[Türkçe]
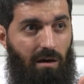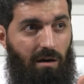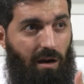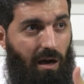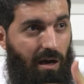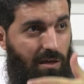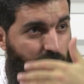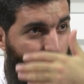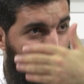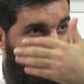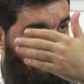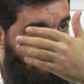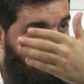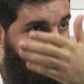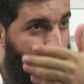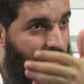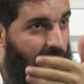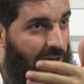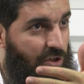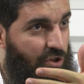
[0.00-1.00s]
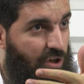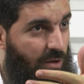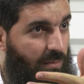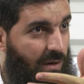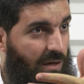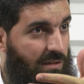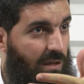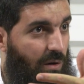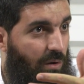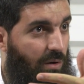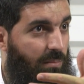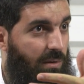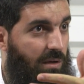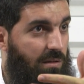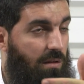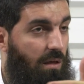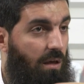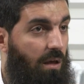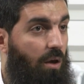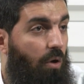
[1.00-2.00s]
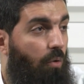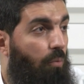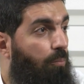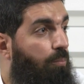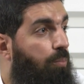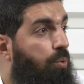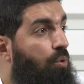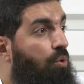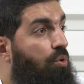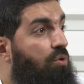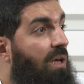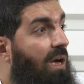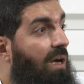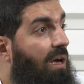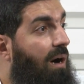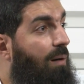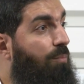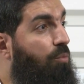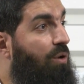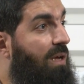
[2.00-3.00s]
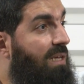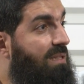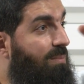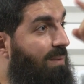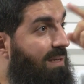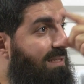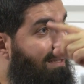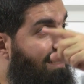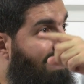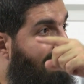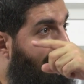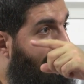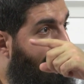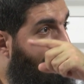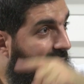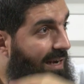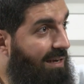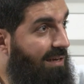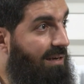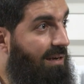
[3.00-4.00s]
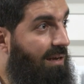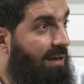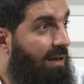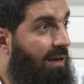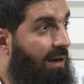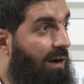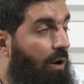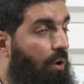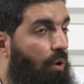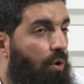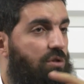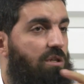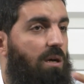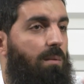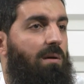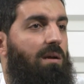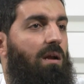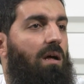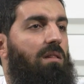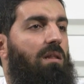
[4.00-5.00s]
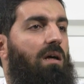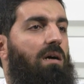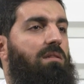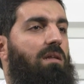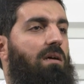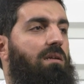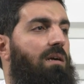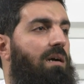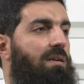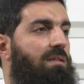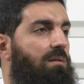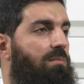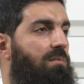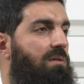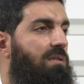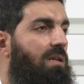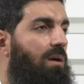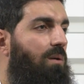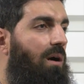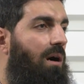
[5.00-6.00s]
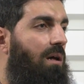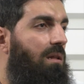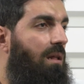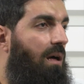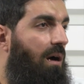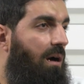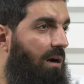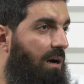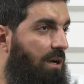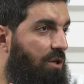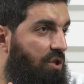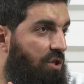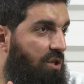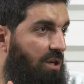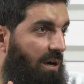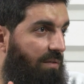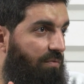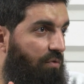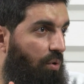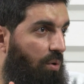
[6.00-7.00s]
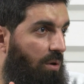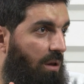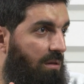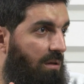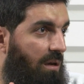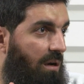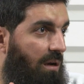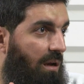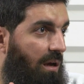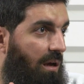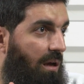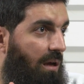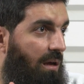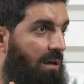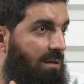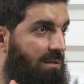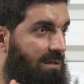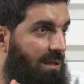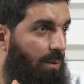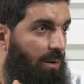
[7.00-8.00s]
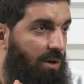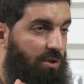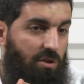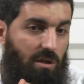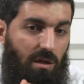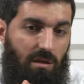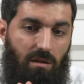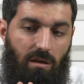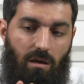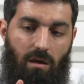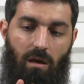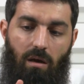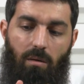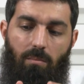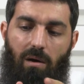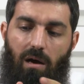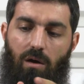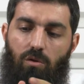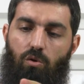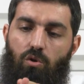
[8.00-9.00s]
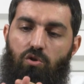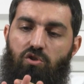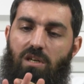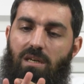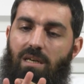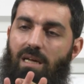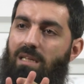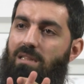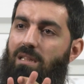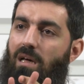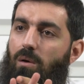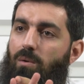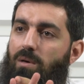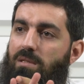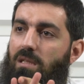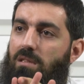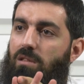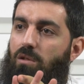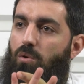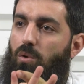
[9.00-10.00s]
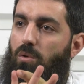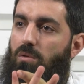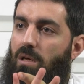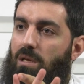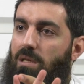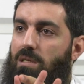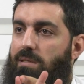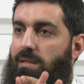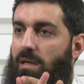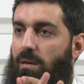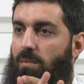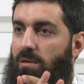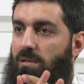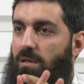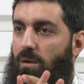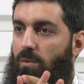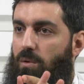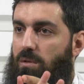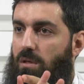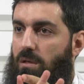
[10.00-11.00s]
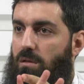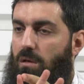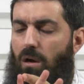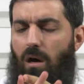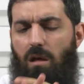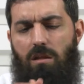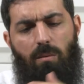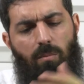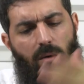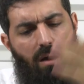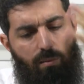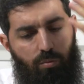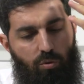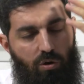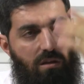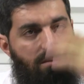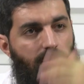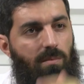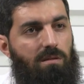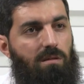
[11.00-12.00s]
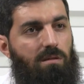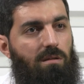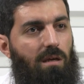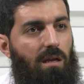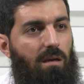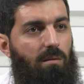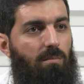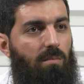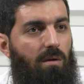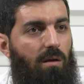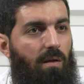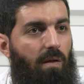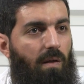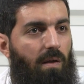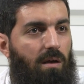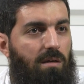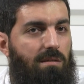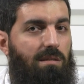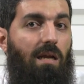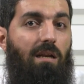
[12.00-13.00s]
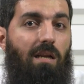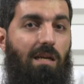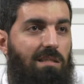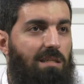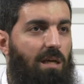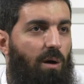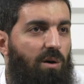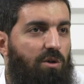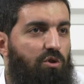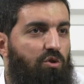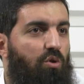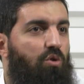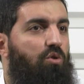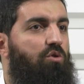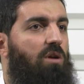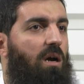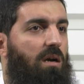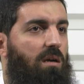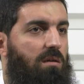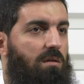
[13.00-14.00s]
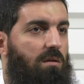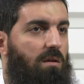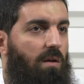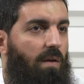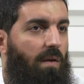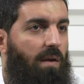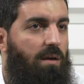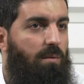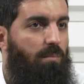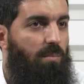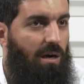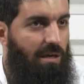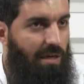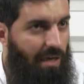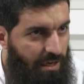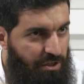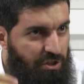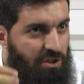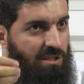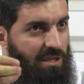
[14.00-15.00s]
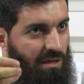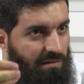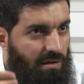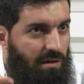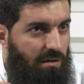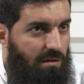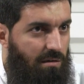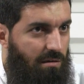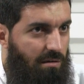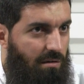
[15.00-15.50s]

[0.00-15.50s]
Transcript: Rahat içerisinde yaşamaya devam et. Bunu da kabul etmezse eğer o zaman Allah'tan yardım iste ve Allah'a karşı kafir olanlarla savaş derdi. Bakın önce neye davet ettik onları? İslam'a davet ettik. Adam kabul etmedi diyelim. Seninle savaşıyoruz. Hayır. Bak gel cizye ver.